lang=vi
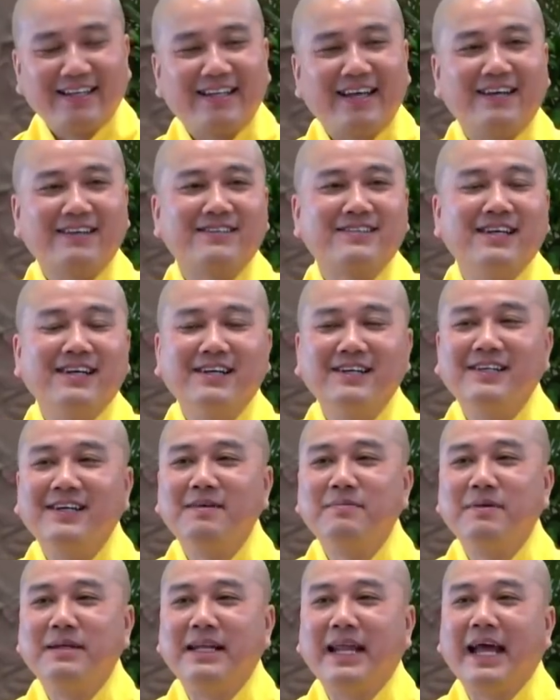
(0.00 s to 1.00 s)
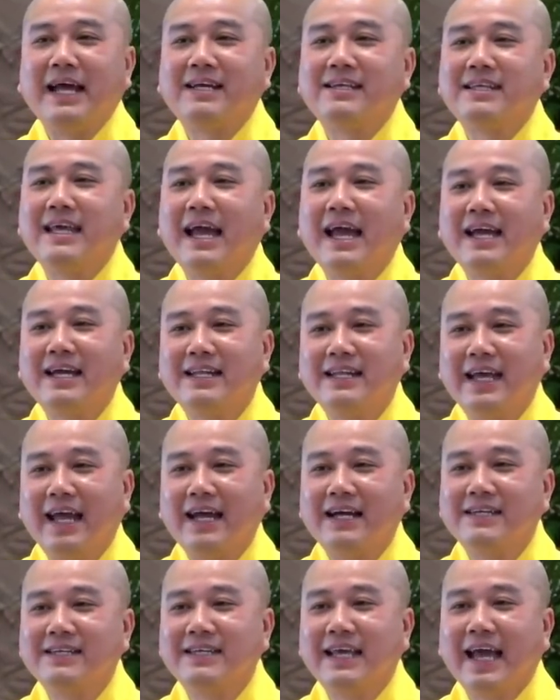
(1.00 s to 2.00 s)
Thật sự mình ăn chay thì
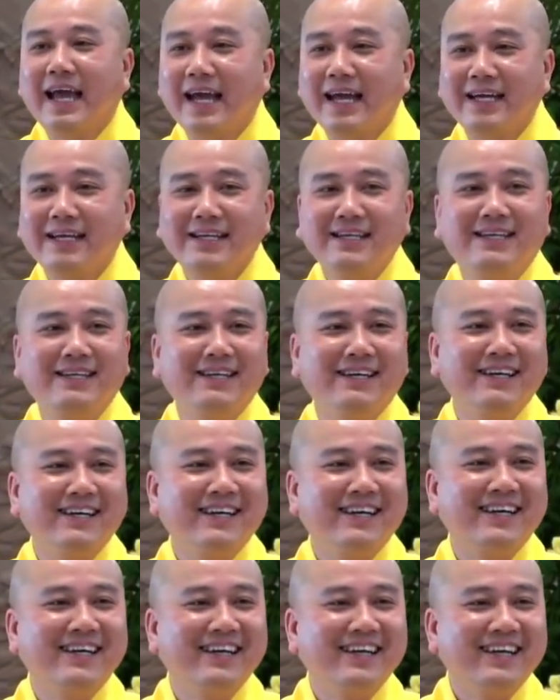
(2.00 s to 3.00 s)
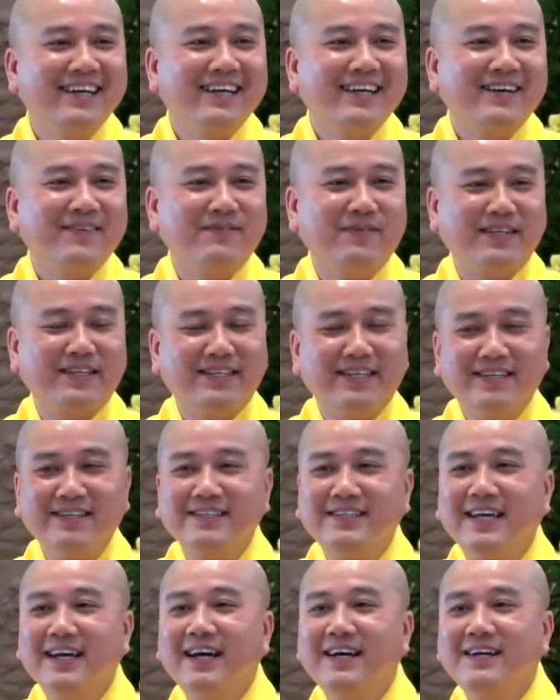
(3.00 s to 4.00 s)
ăn chay, mình giữ
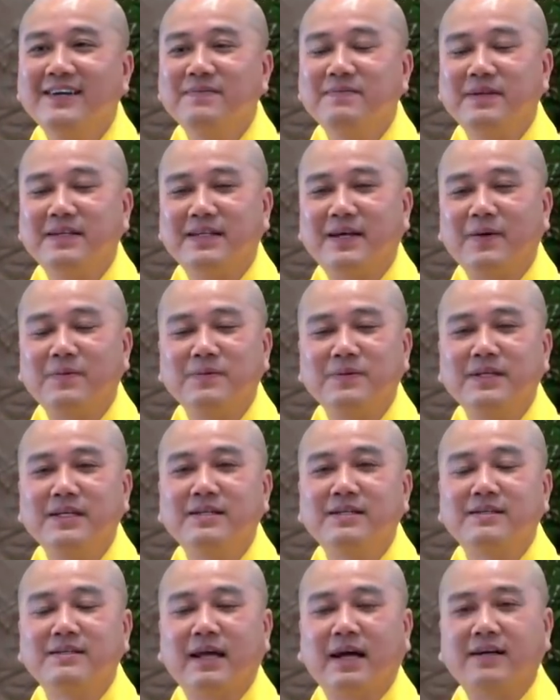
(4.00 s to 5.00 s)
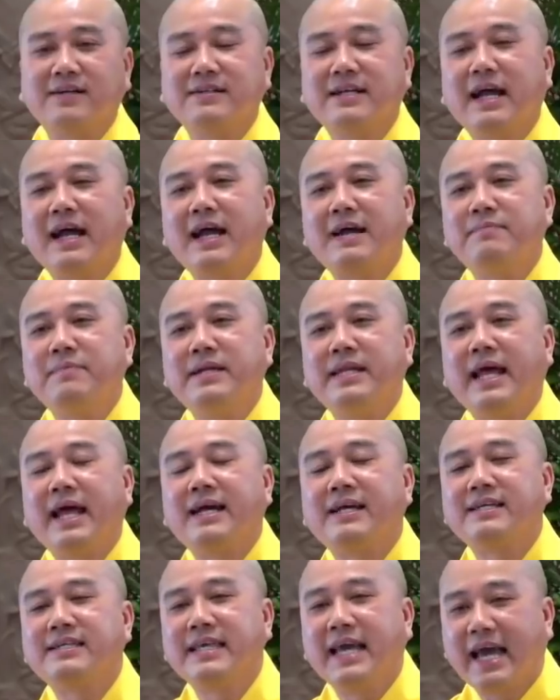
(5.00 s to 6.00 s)
giới, mình không giết. Thật ra mình
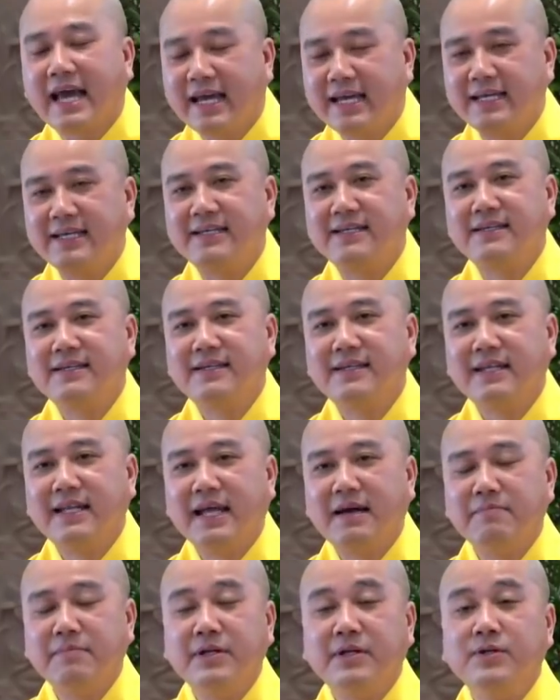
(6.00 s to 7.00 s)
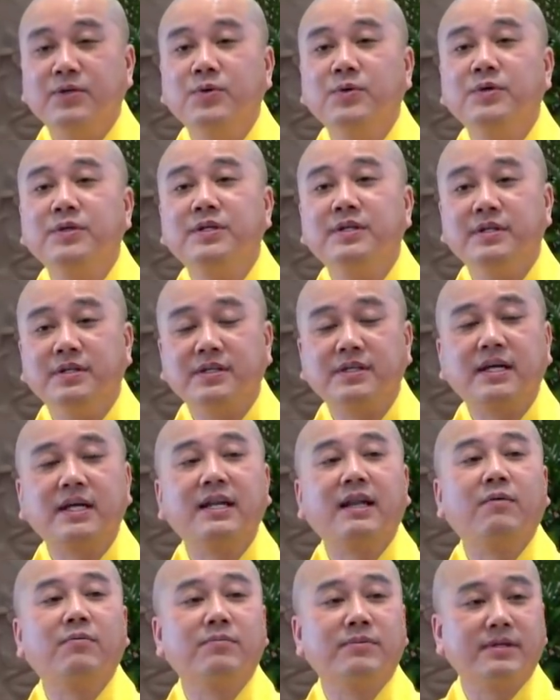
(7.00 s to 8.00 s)
ăn chay là mình nuôi dưỡng cái
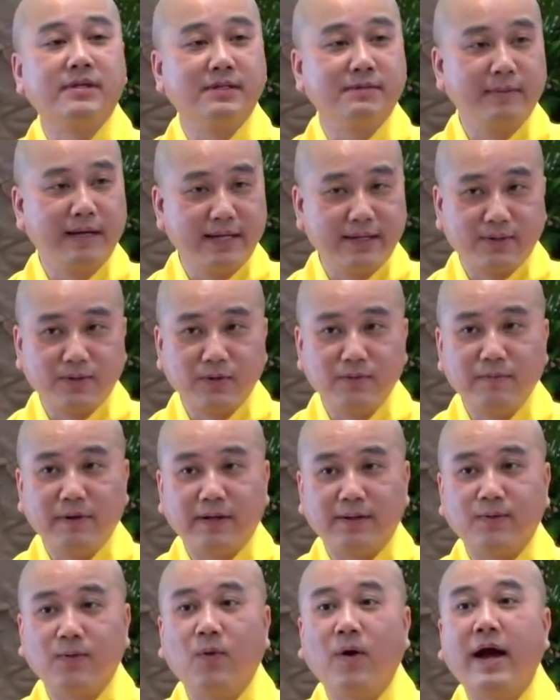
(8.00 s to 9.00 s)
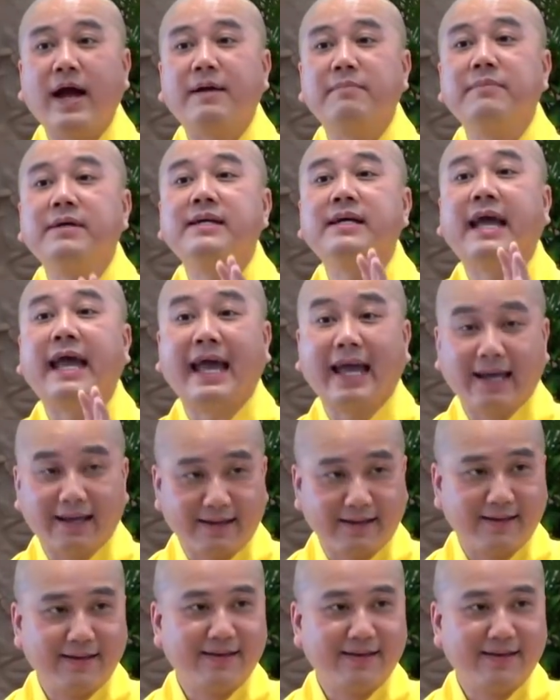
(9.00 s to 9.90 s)
lòng từ bi của mình qua miếng ăn.